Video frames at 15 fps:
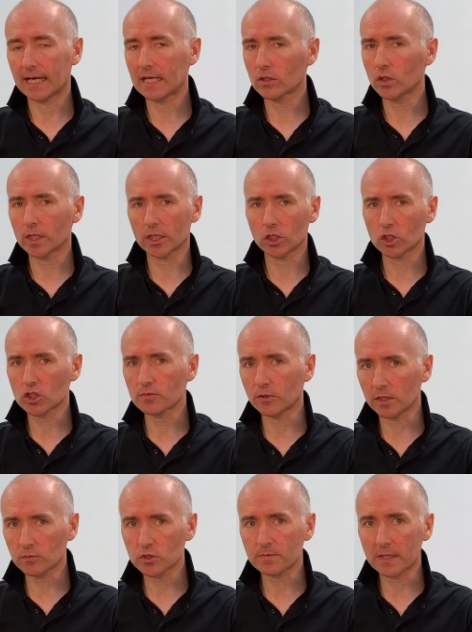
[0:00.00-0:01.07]
algo que no nos
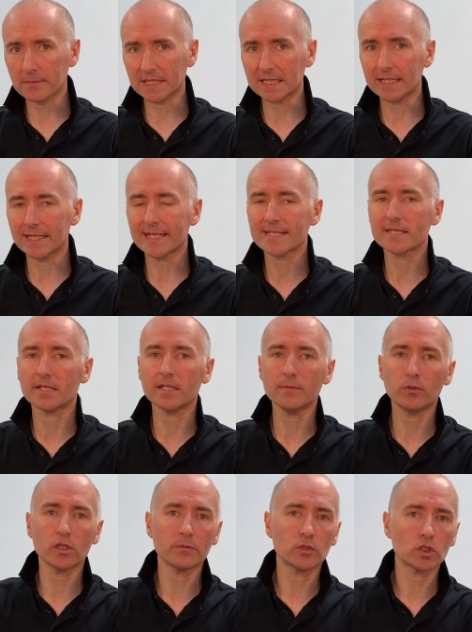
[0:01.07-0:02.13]
podemos permitir en este
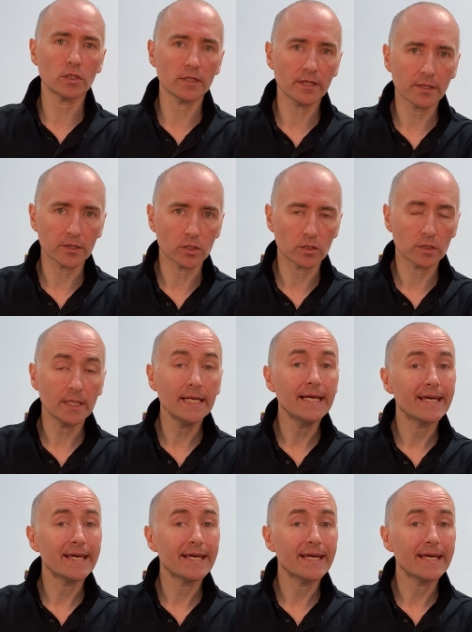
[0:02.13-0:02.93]
tipo de motorización,